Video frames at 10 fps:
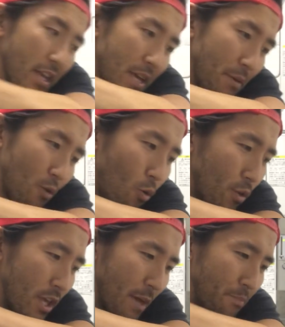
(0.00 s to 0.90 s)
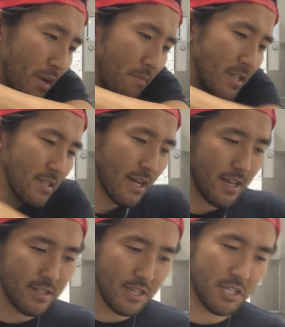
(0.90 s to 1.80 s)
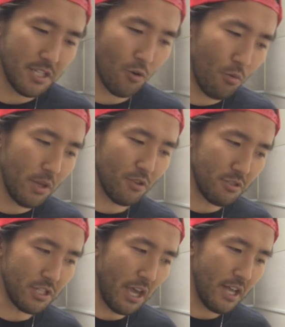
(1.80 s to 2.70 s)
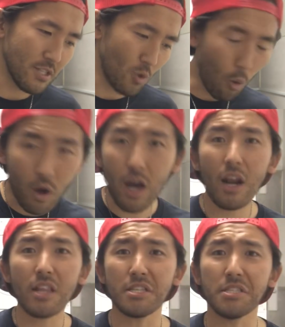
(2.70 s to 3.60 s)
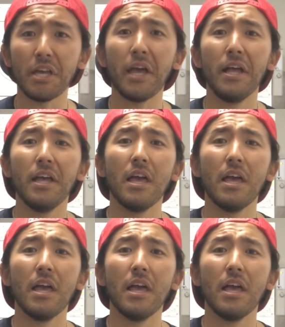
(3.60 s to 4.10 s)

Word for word: やっぱりここにやっぱりまず完済してコミットしてそっからですね